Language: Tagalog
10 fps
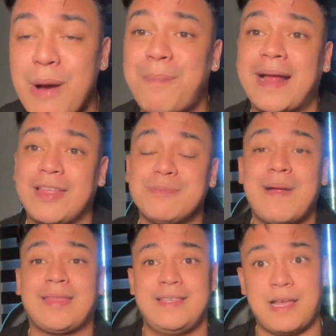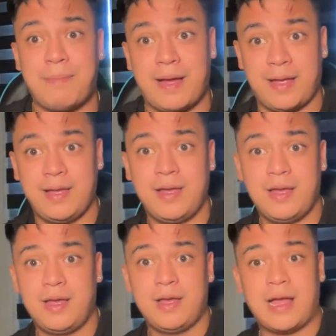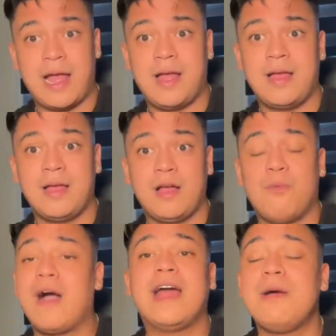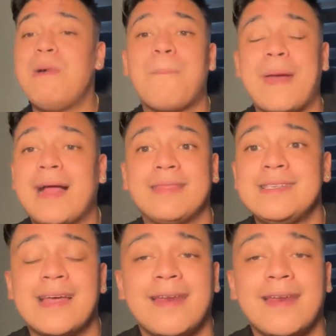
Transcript: Dahil doon daw siya bagay. Ha? Wag ka na mag-practice